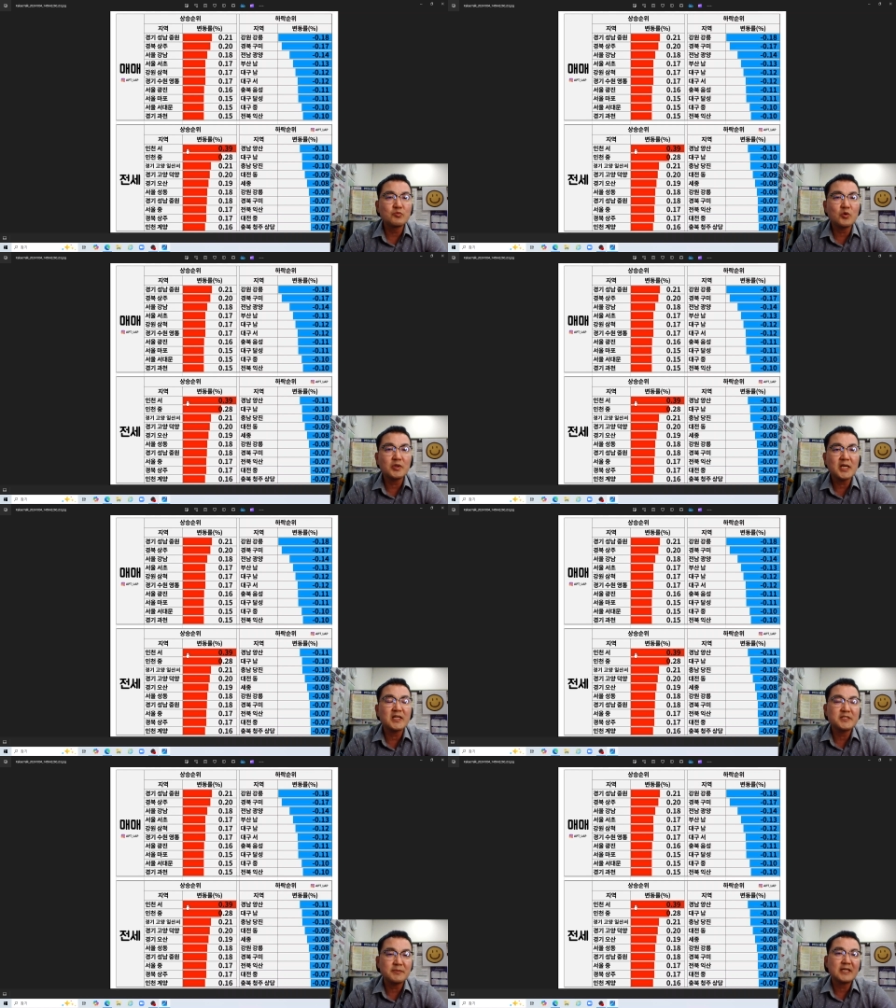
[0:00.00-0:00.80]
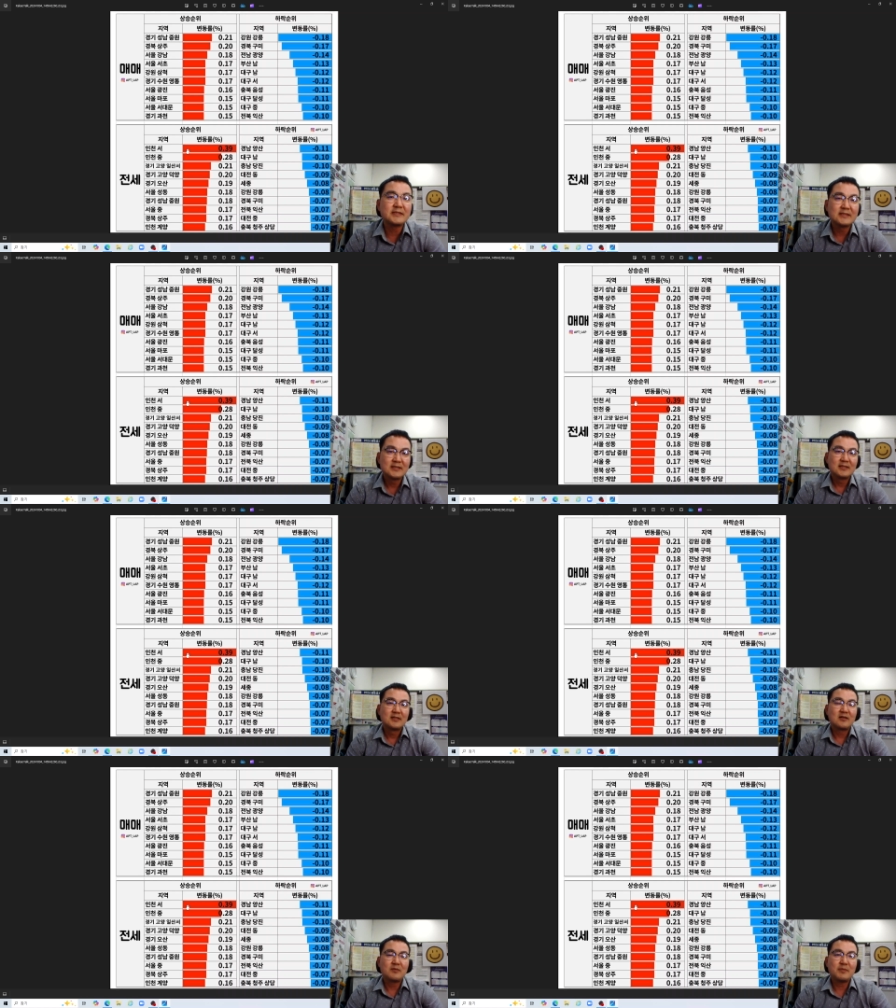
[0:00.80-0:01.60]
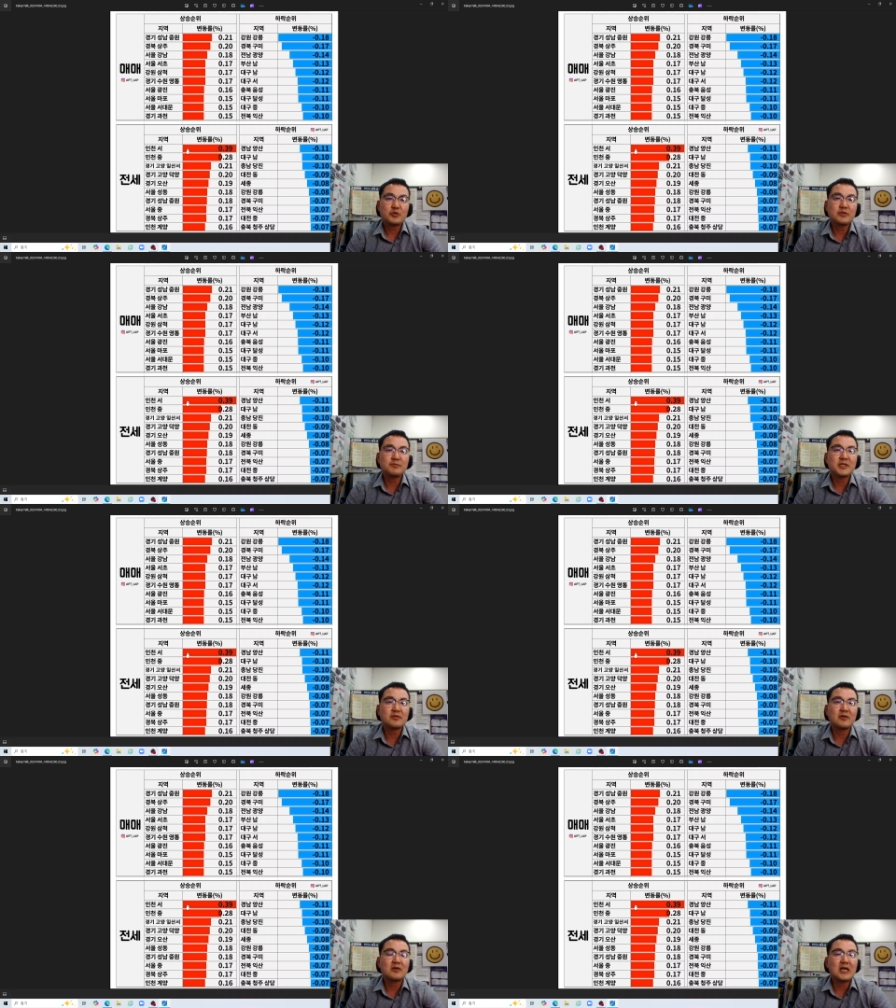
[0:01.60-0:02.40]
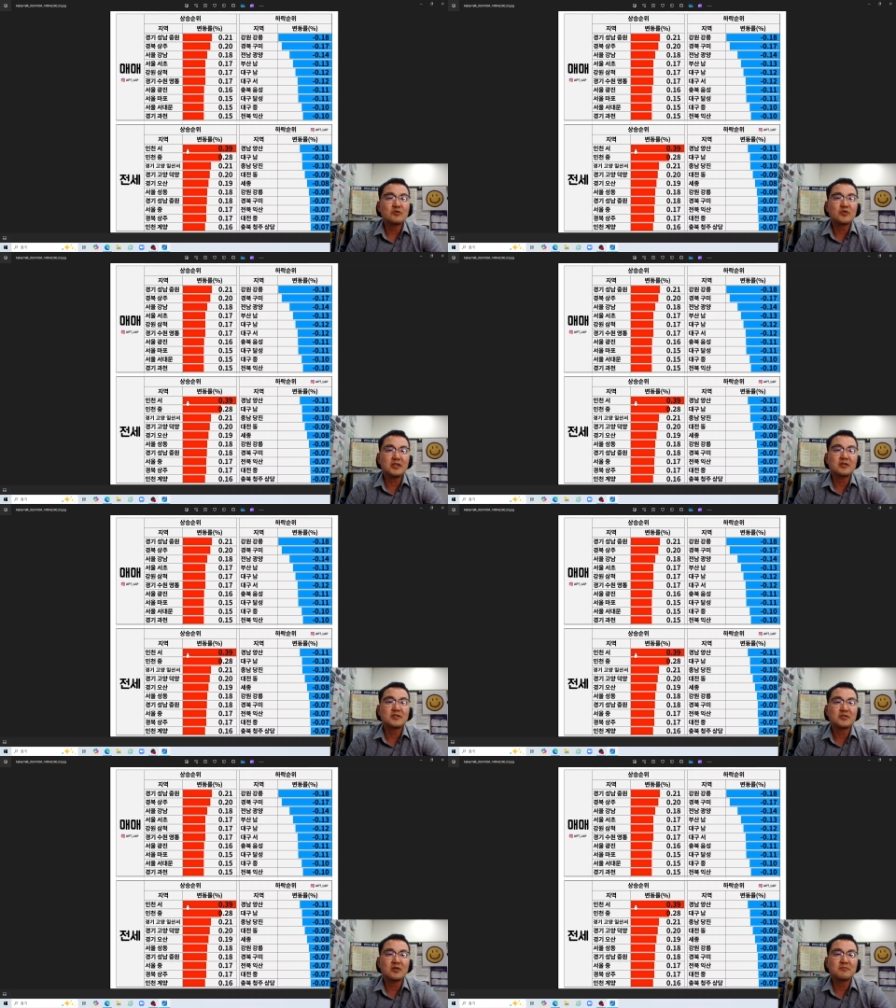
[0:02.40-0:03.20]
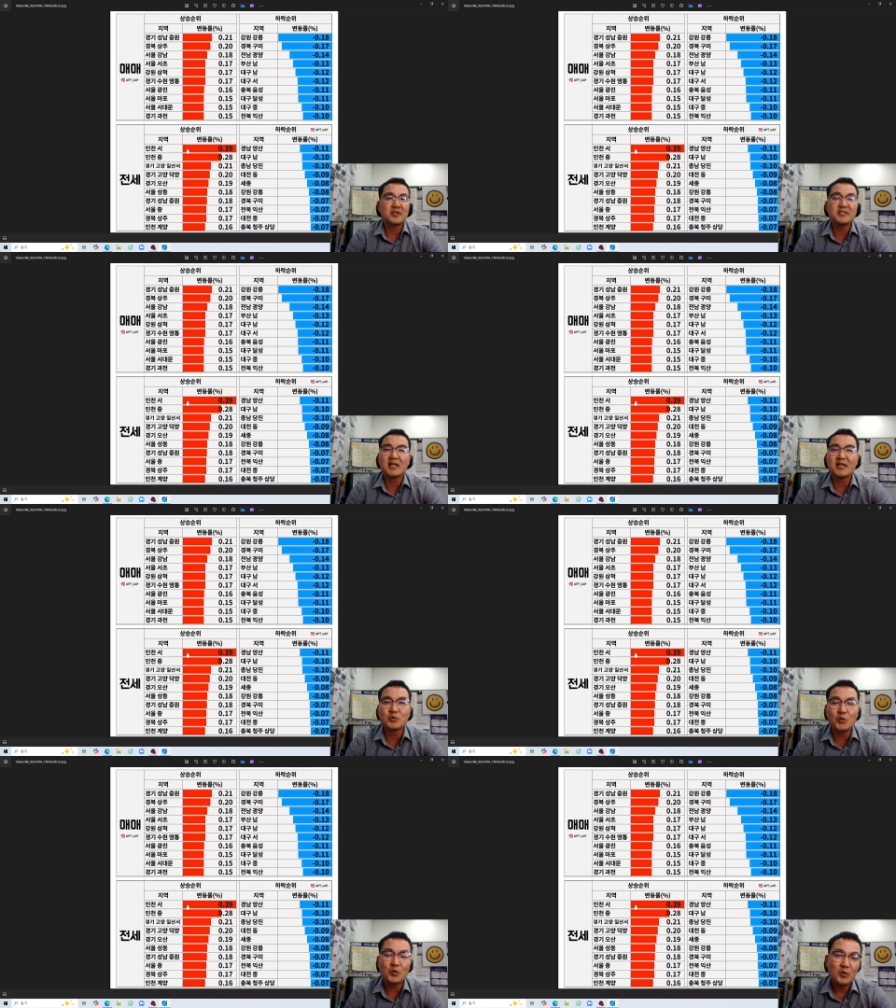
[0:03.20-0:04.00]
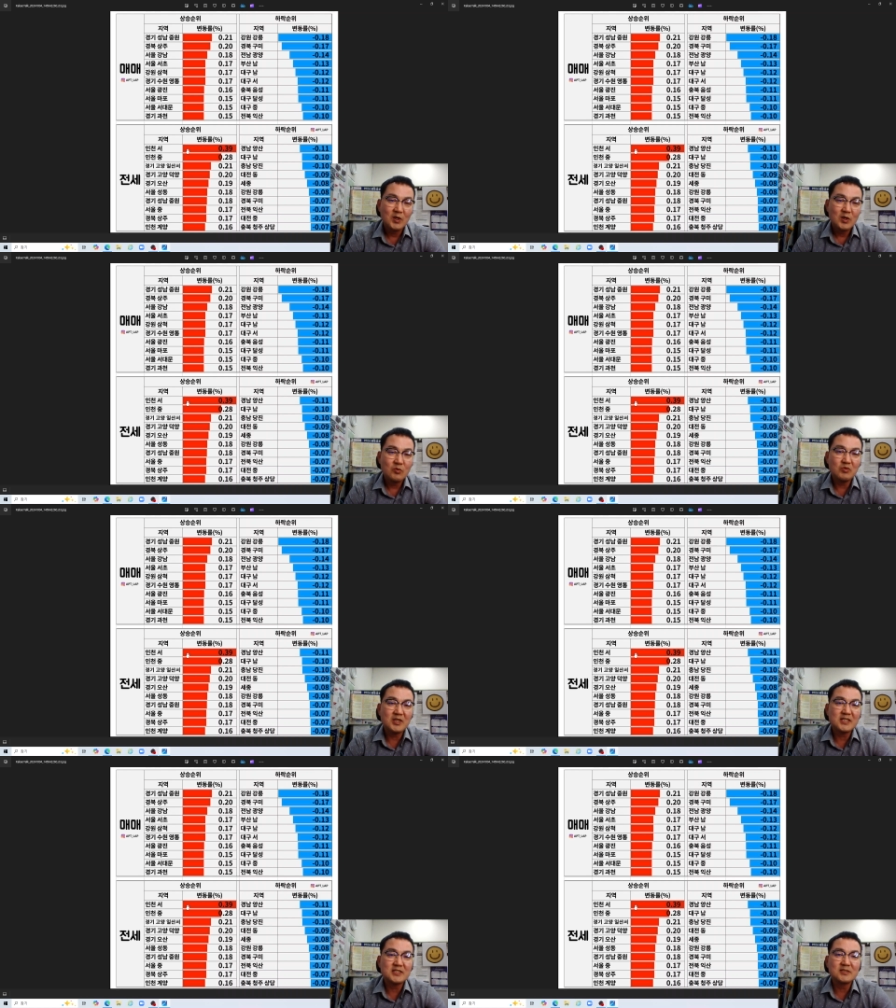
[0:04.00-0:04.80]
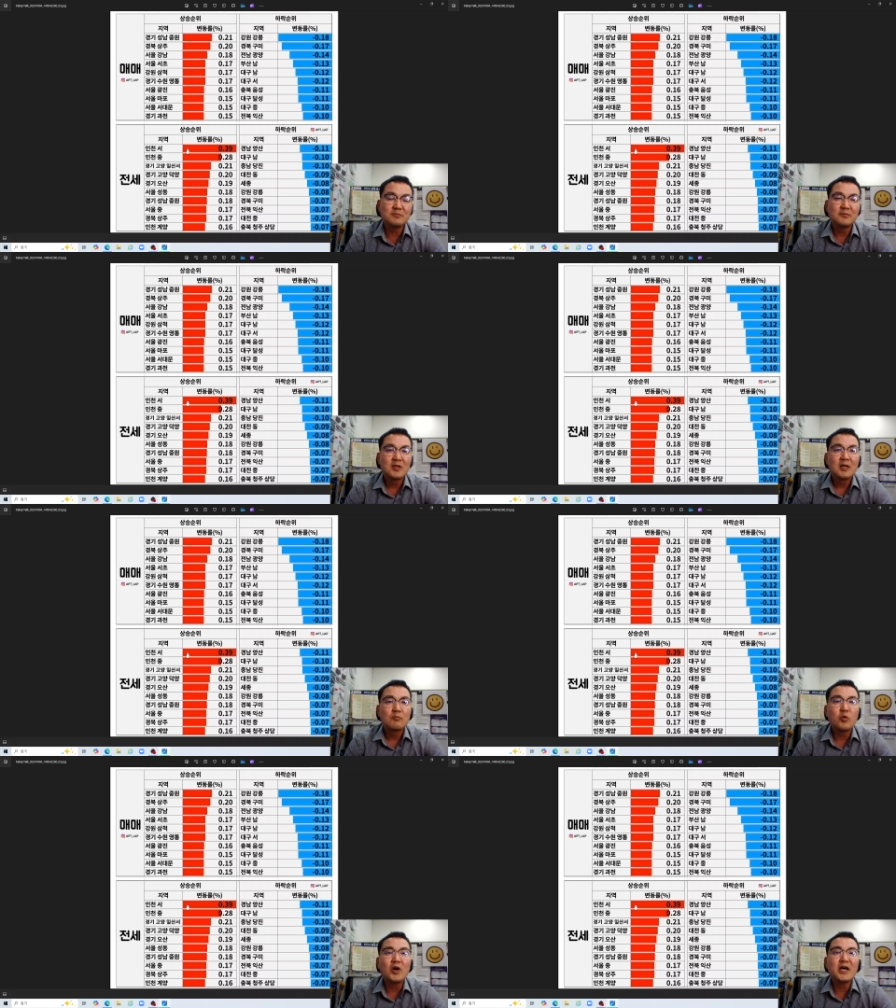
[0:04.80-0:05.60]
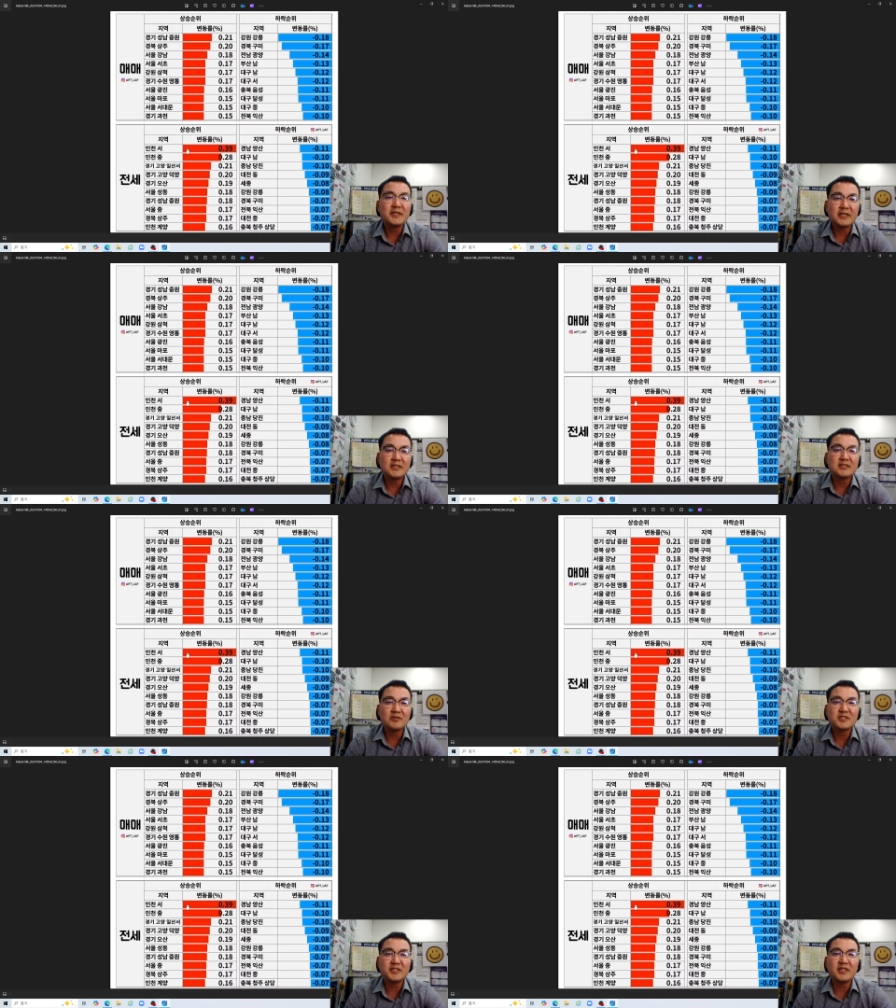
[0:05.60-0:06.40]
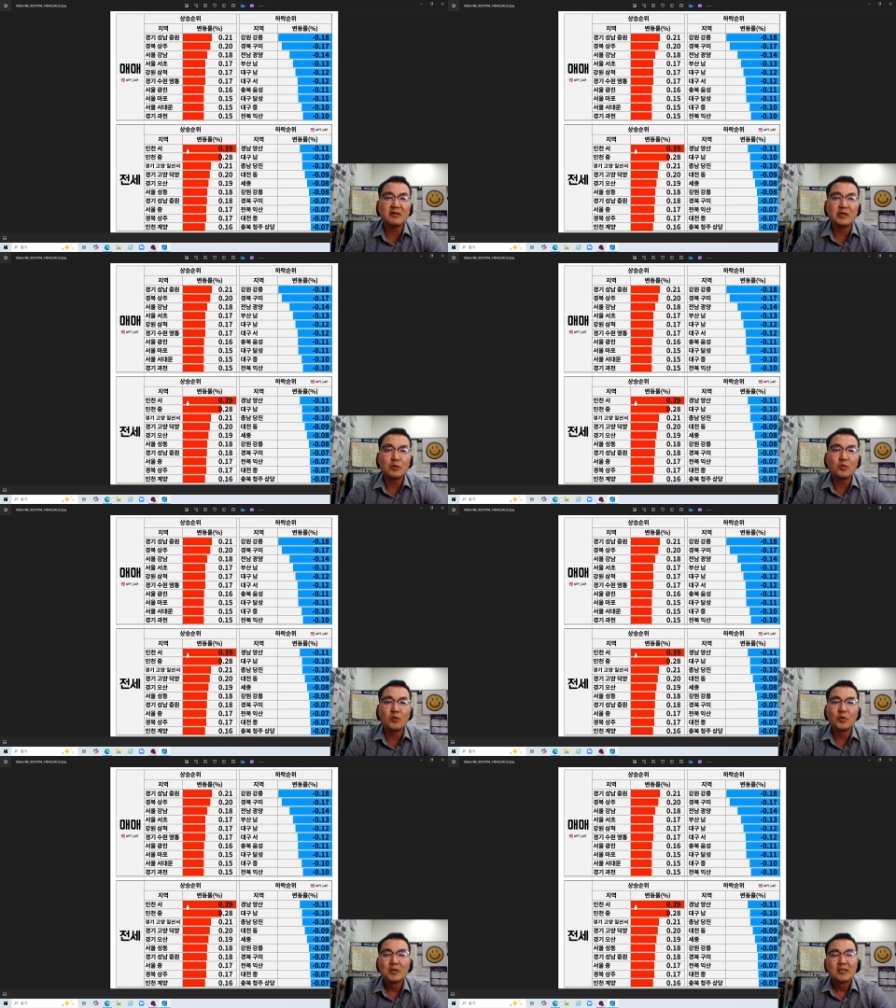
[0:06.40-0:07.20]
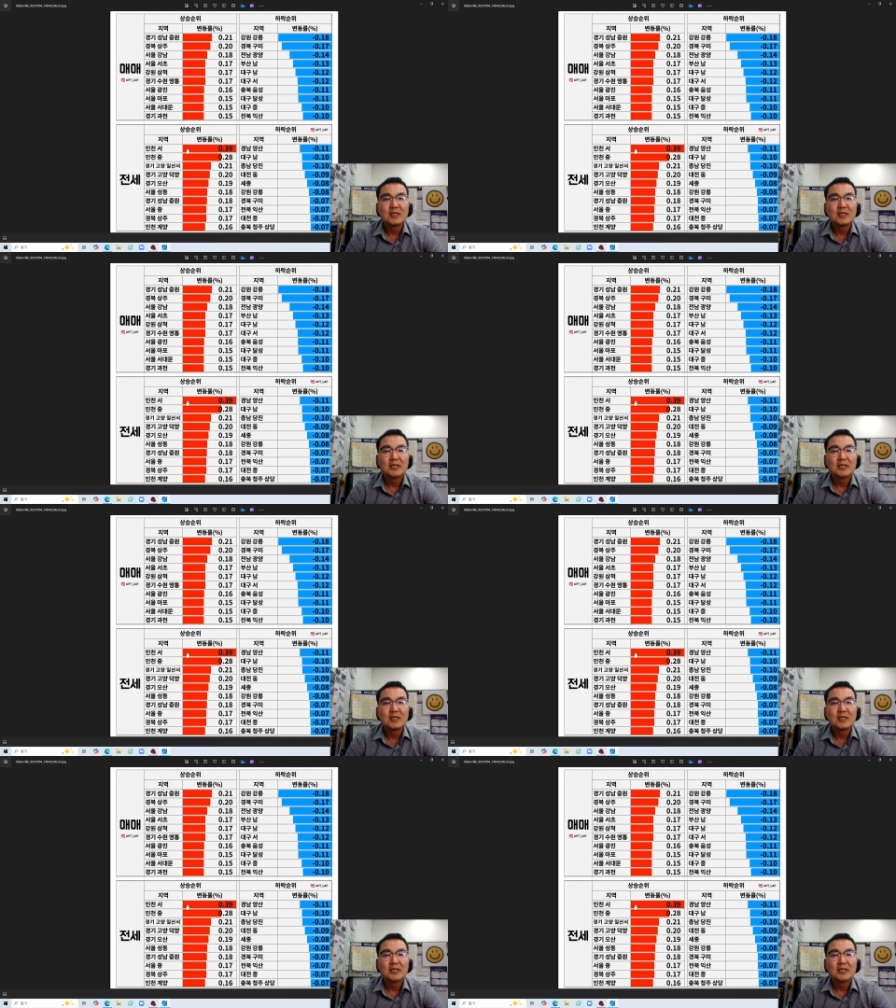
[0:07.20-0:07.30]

주목을 해야 되지만 파쇼님께서 강조했던 것처럼 전세가도 우리가 지금 보아야 되는 그런 시기가 왔고